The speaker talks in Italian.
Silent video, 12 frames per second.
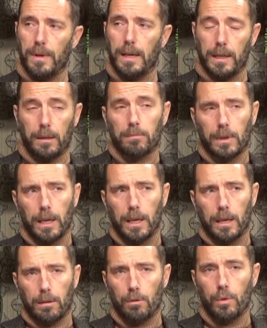fare
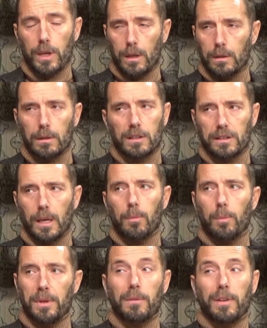e qui ne
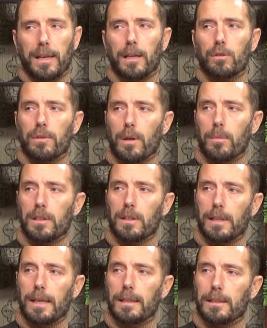stiamo pianificando
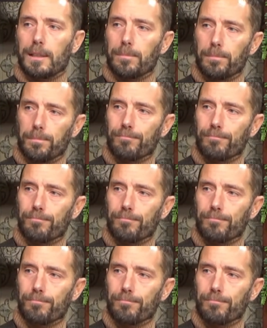veramente tante.